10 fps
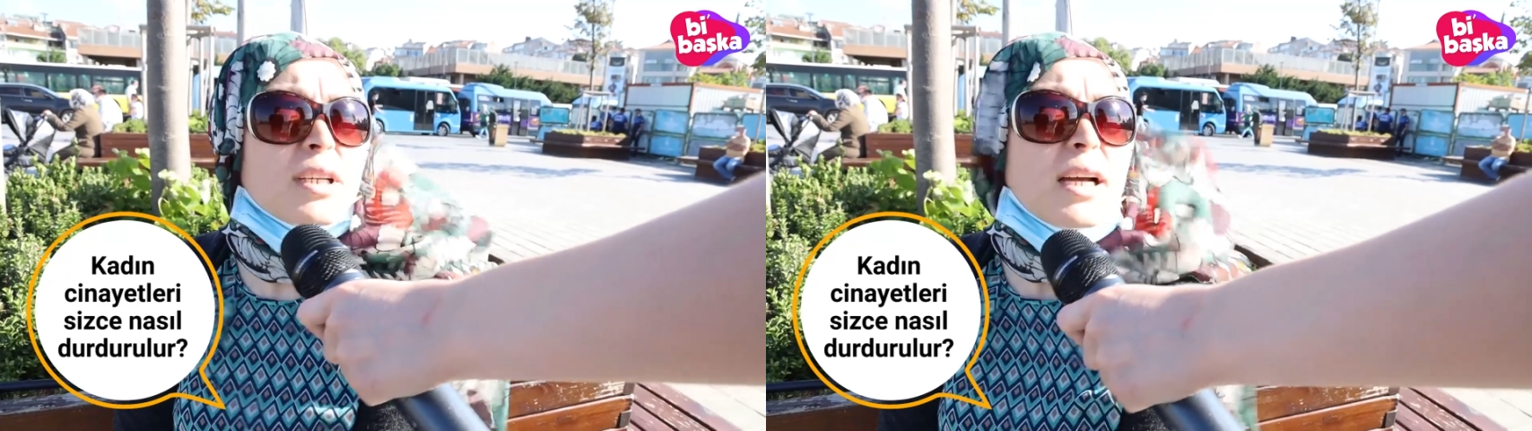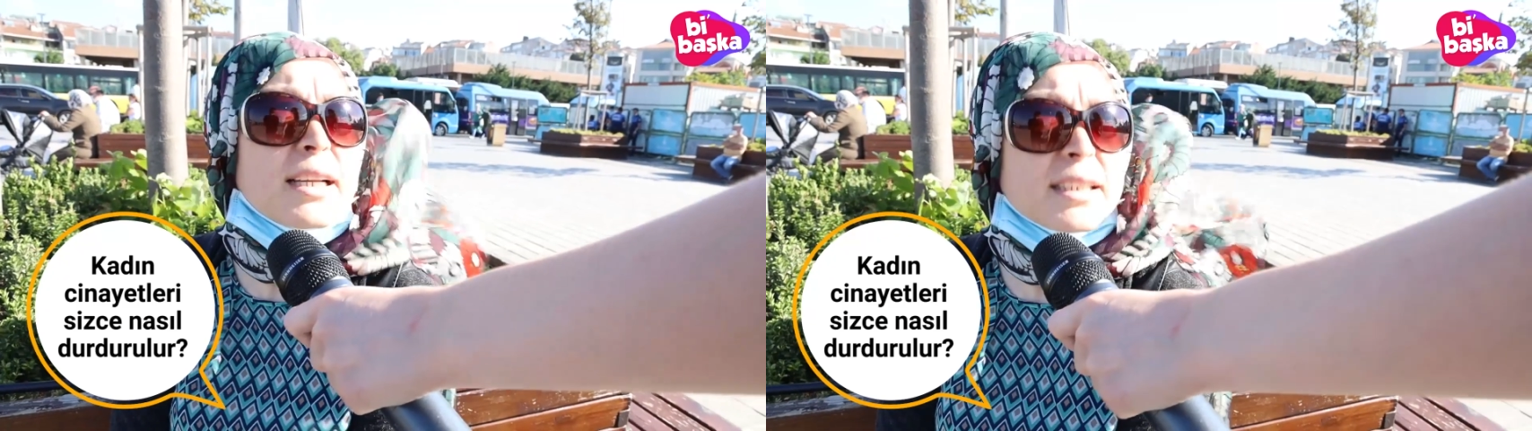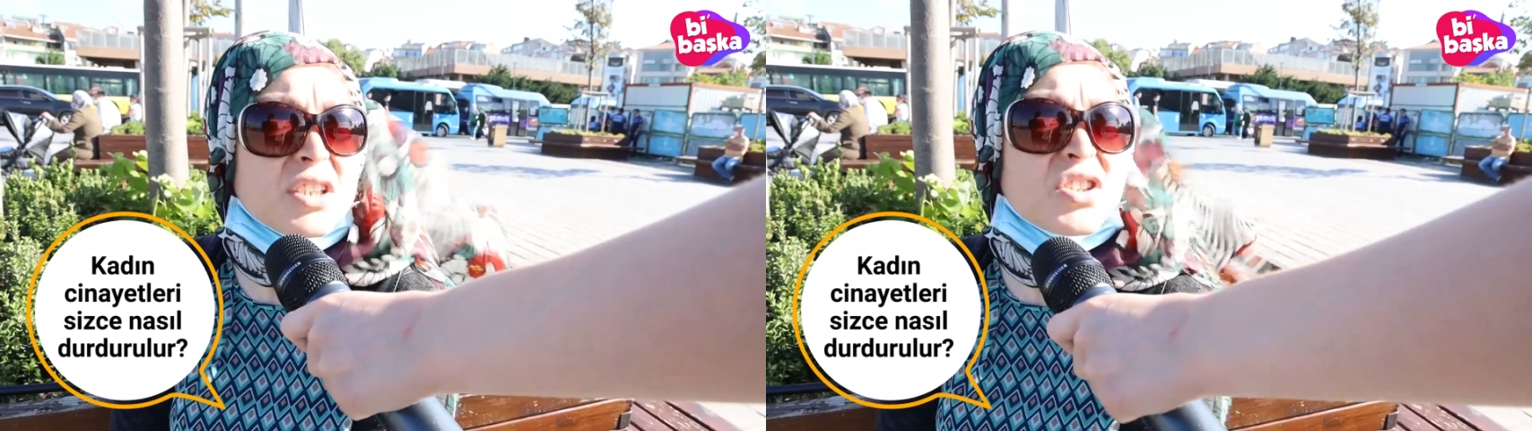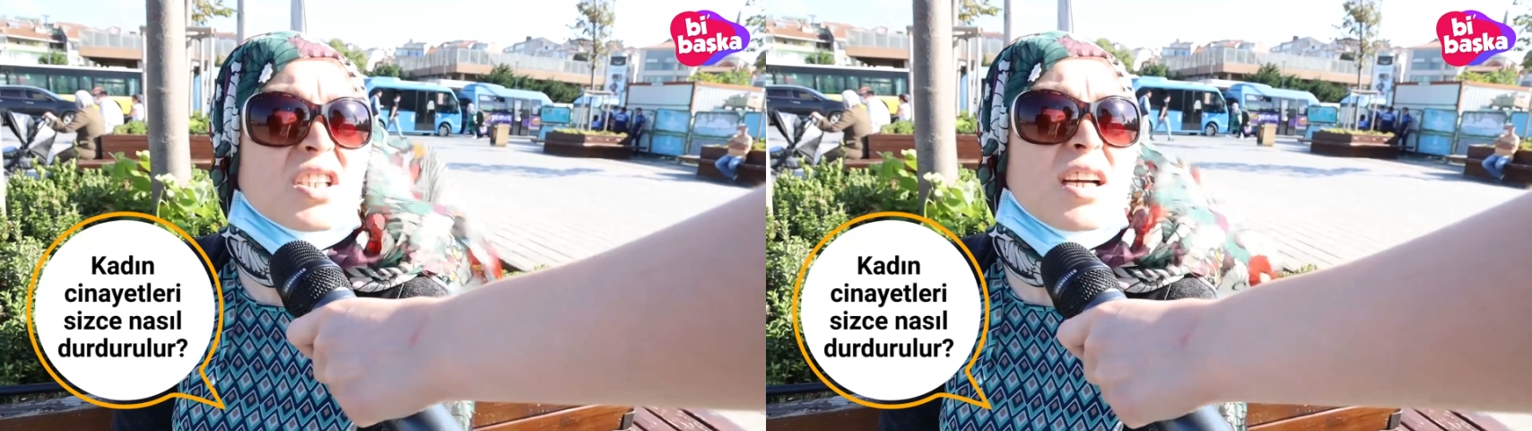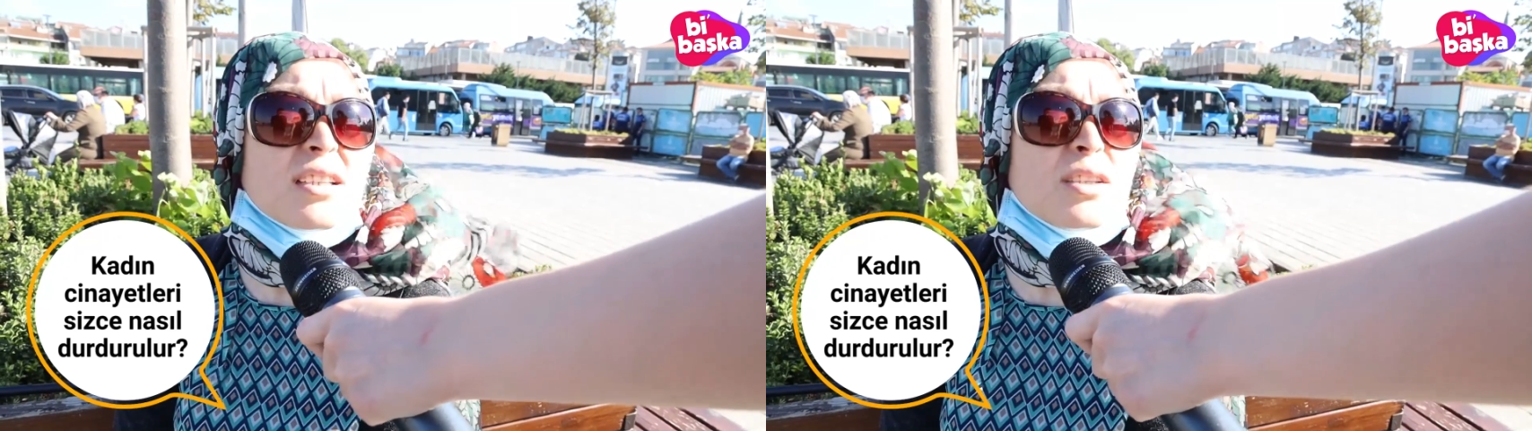erkek
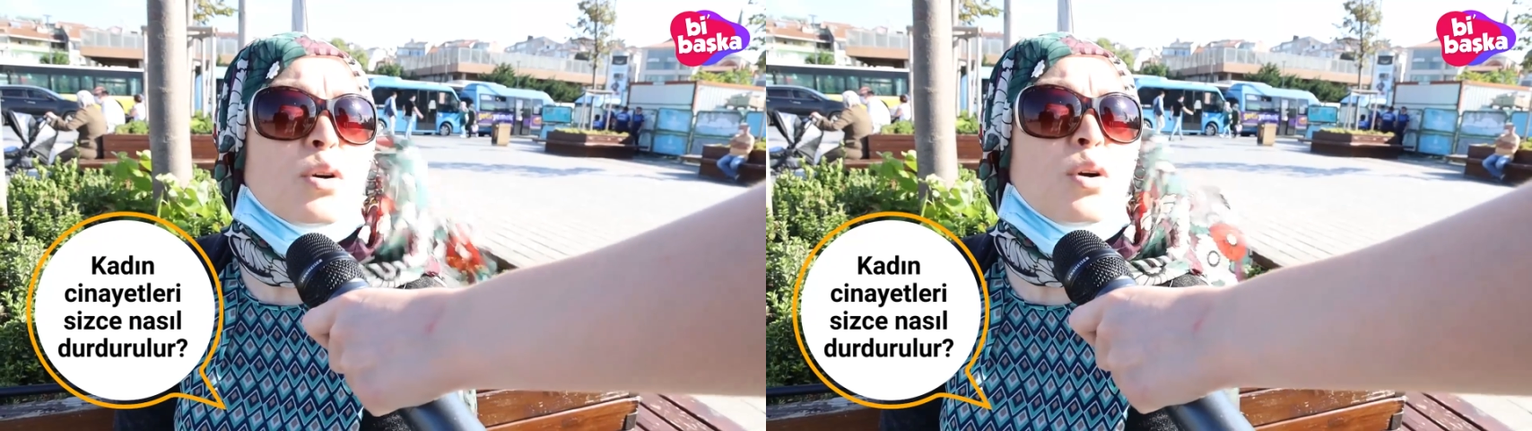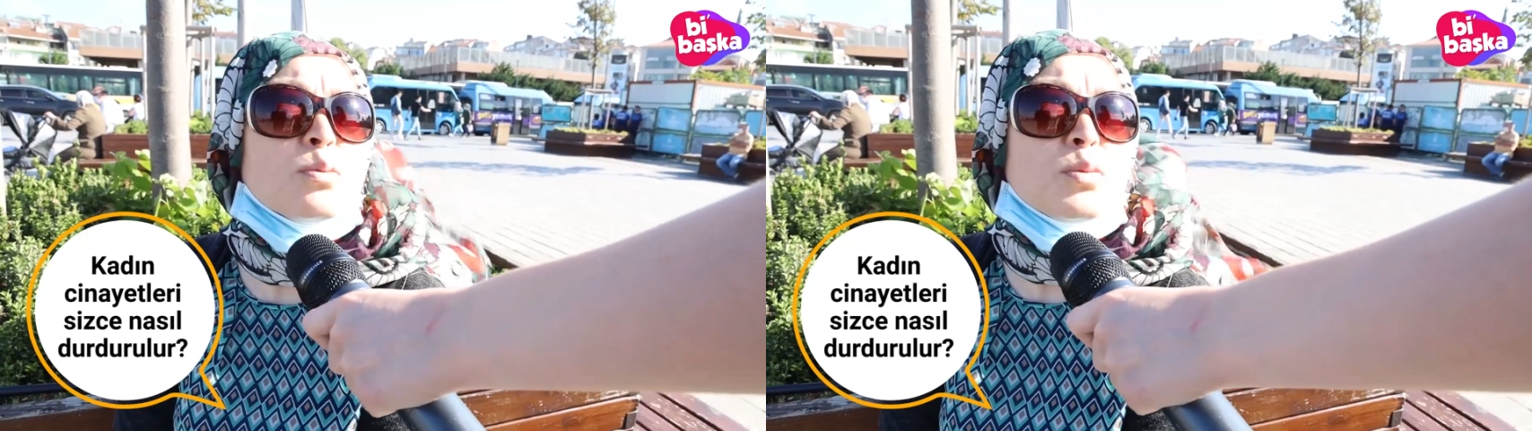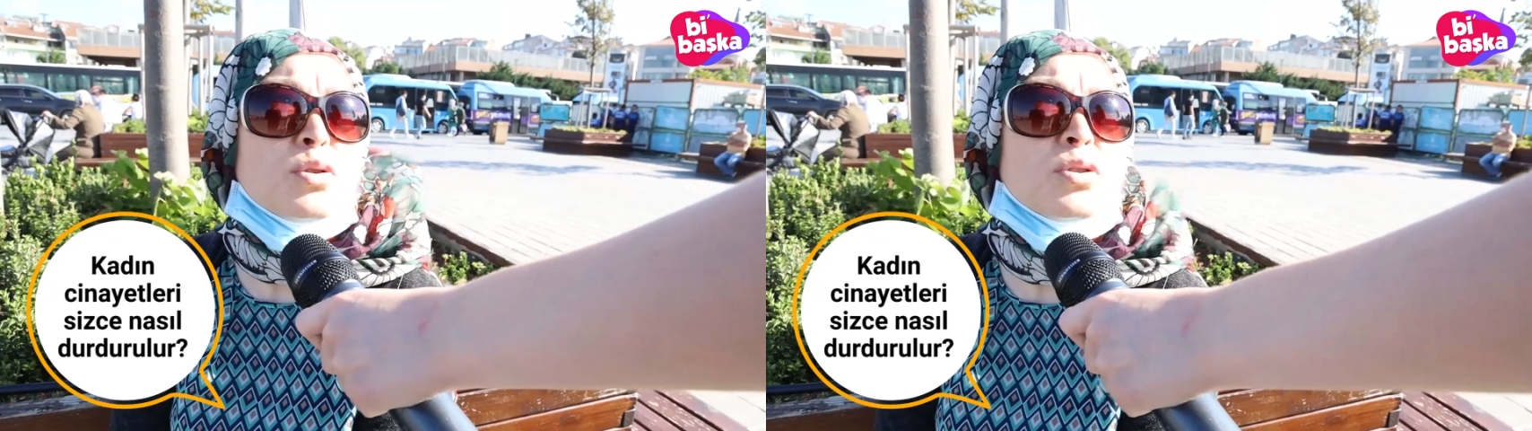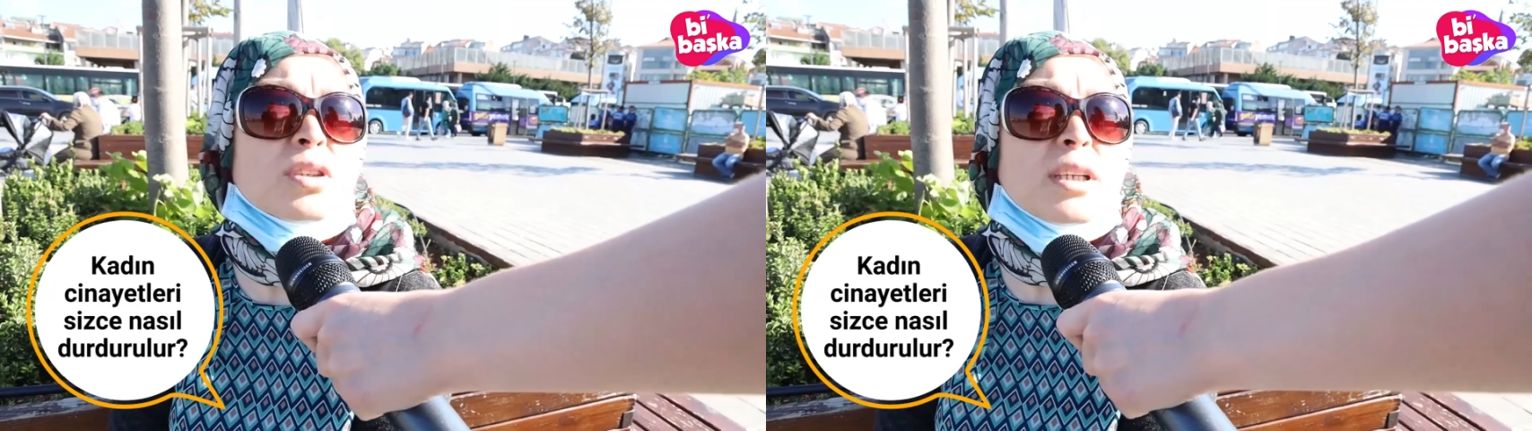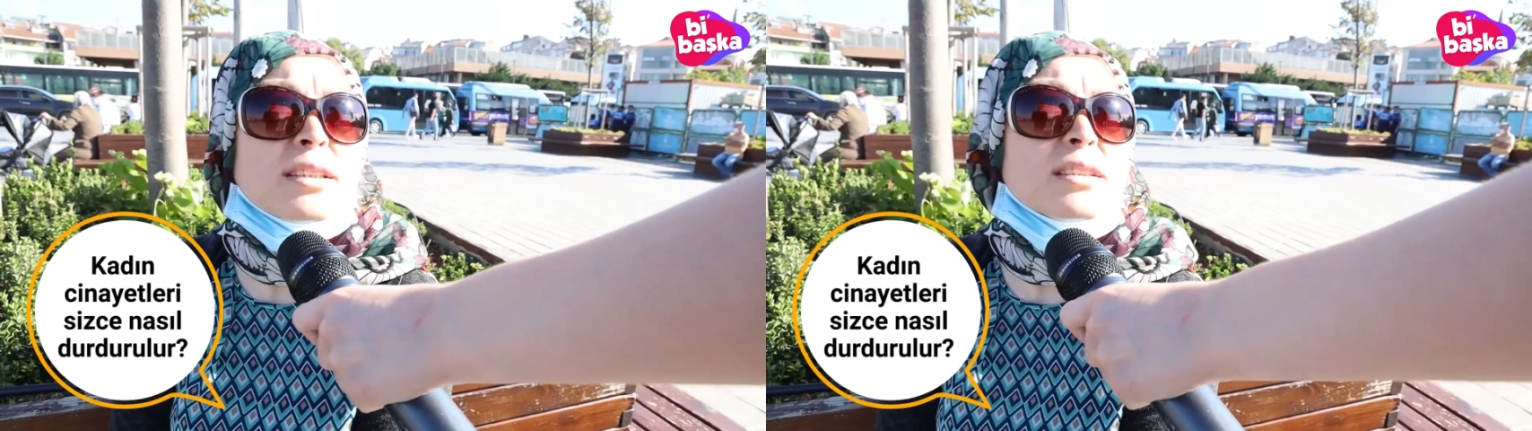cinayeti de olmuş.
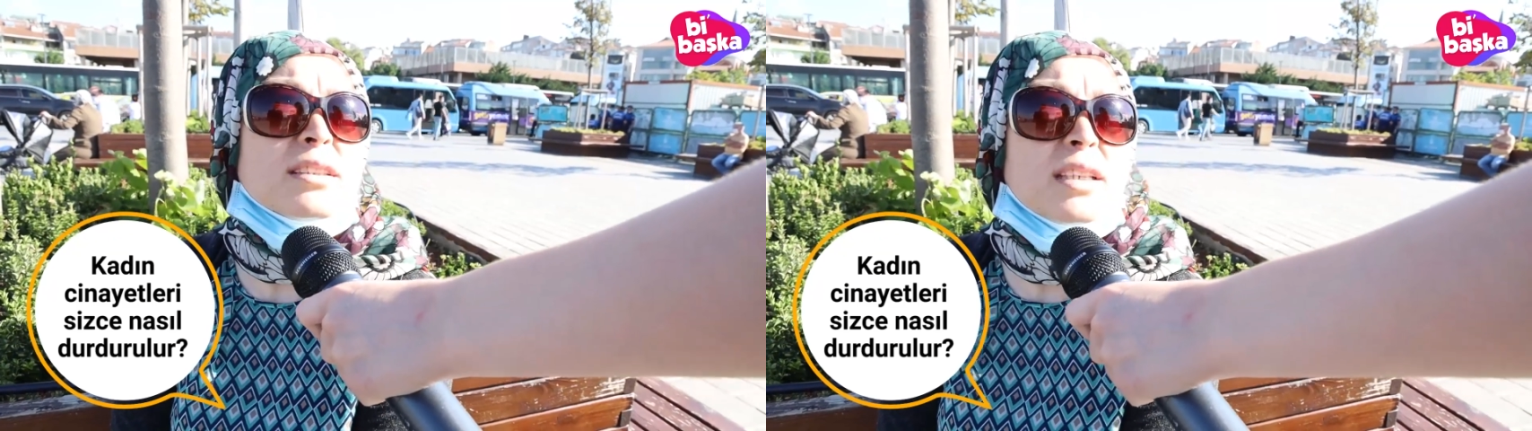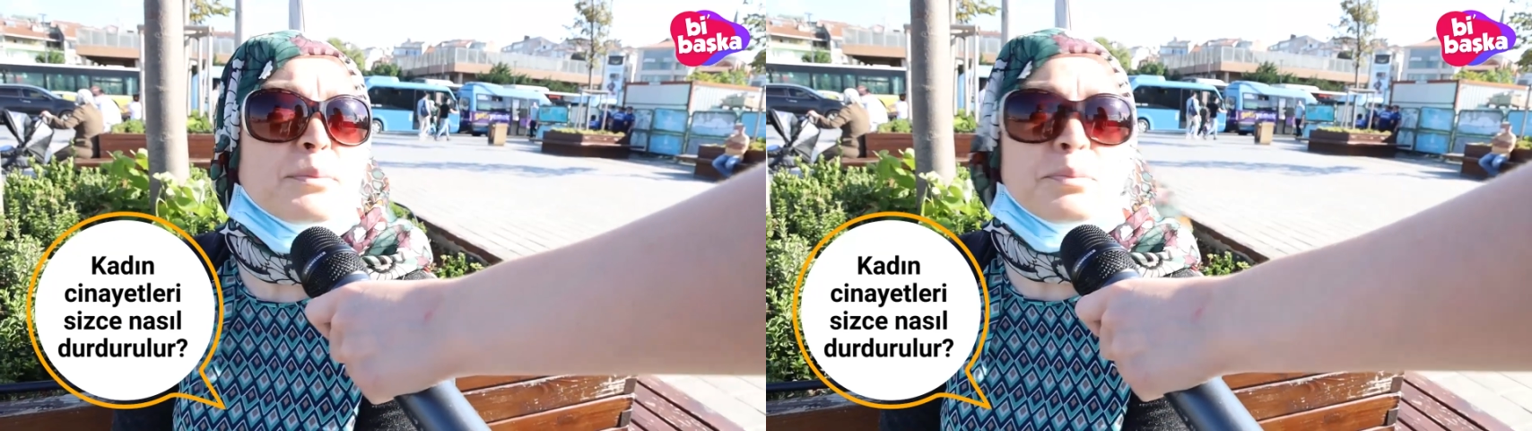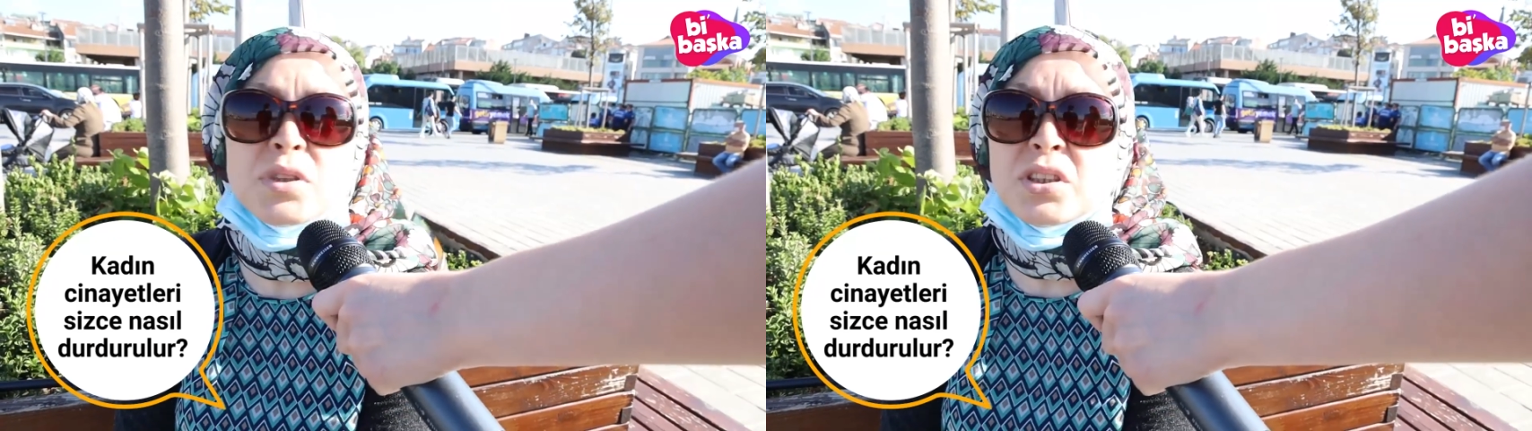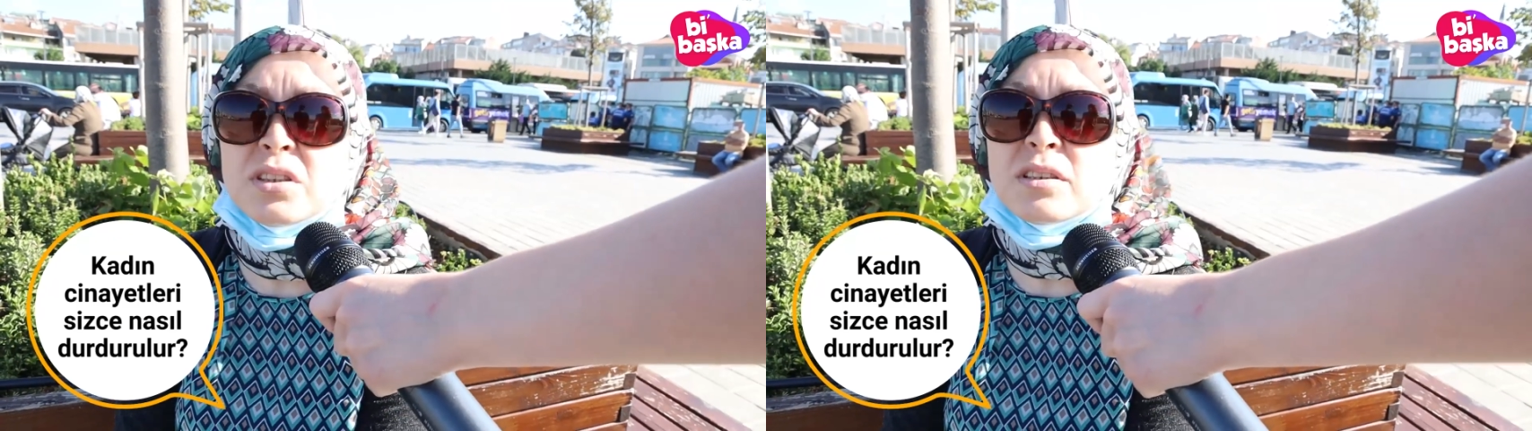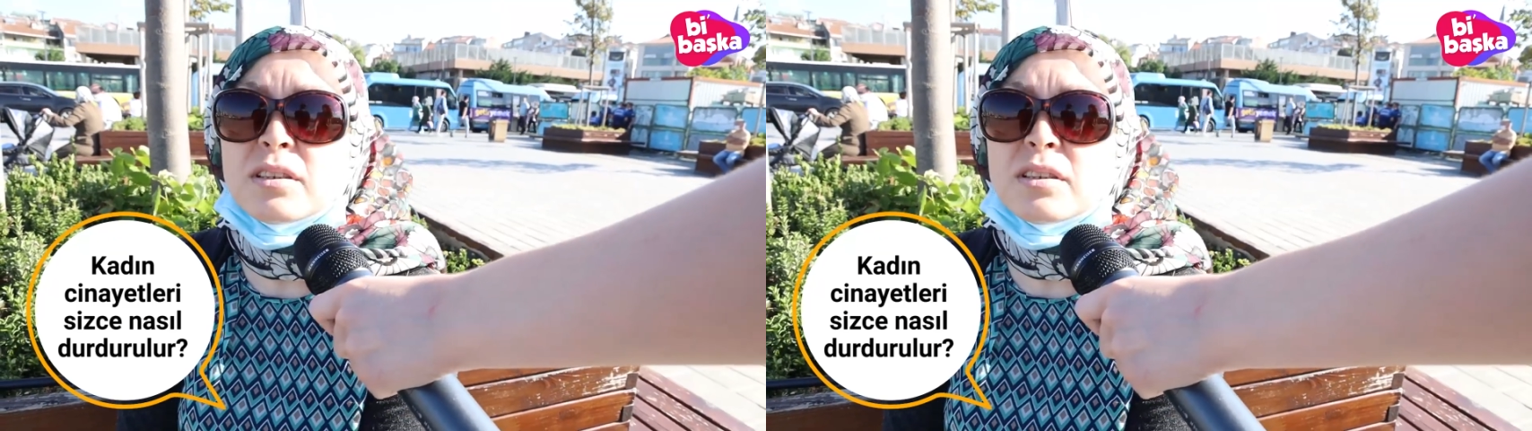Kadın yapmış